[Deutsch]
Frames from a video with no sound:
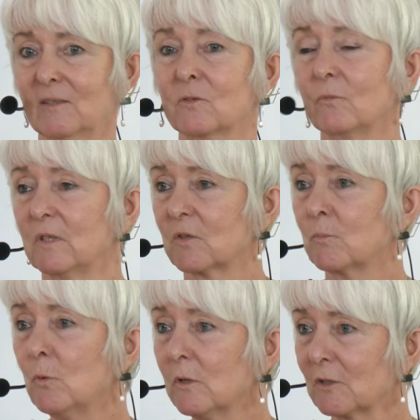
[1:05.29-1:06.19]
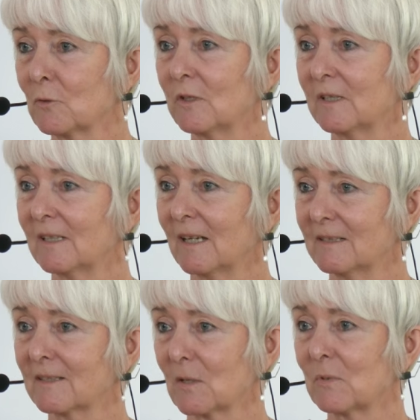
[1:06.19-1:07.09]
So wie das Buch natürlich nicht
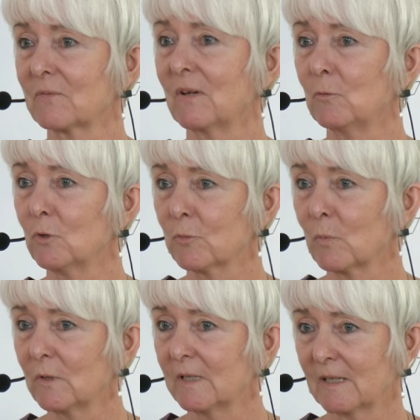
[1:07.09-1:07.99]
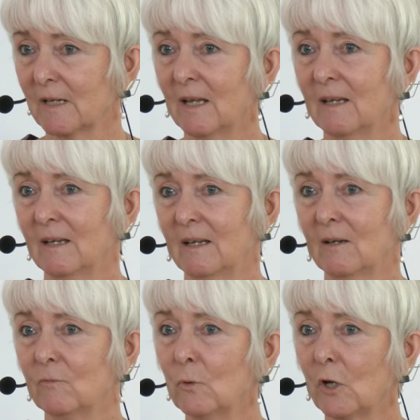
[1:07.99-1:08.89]
alt ist, aber es war ursprünglich
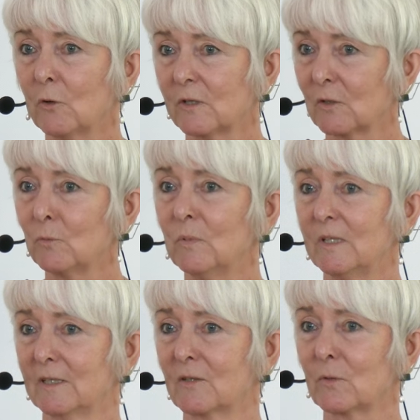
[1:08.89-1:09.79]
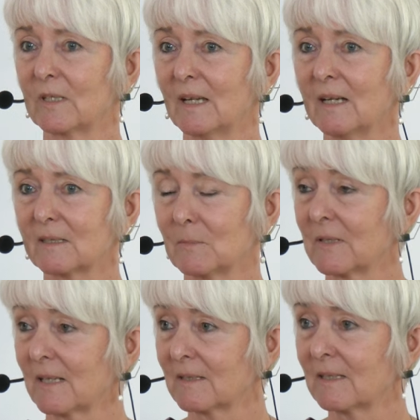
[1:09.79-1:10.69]
wohl auch nicht unbedingt so gedacht, aber
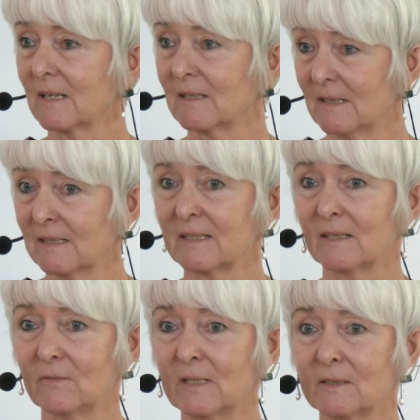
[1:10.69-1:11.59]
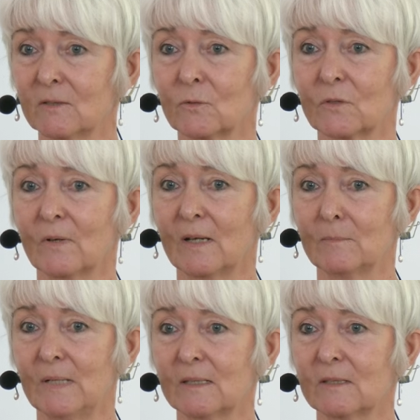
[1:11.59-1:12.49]
es hat sich jetzt entwickelt und zwar an
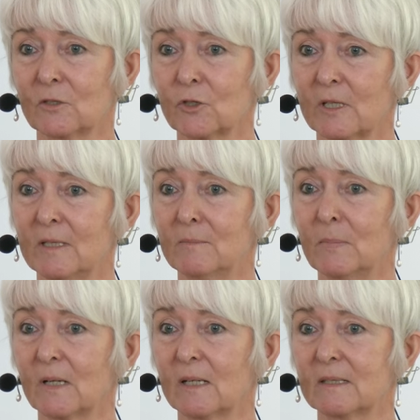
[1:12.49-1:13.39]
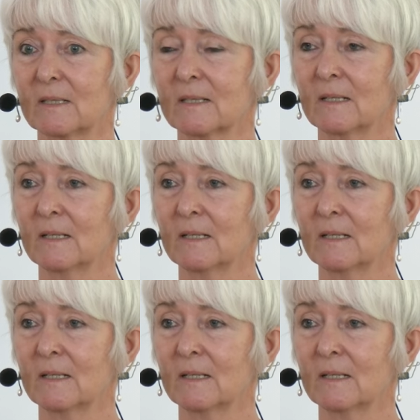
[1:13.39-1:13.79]
mehreren Stellen bereits.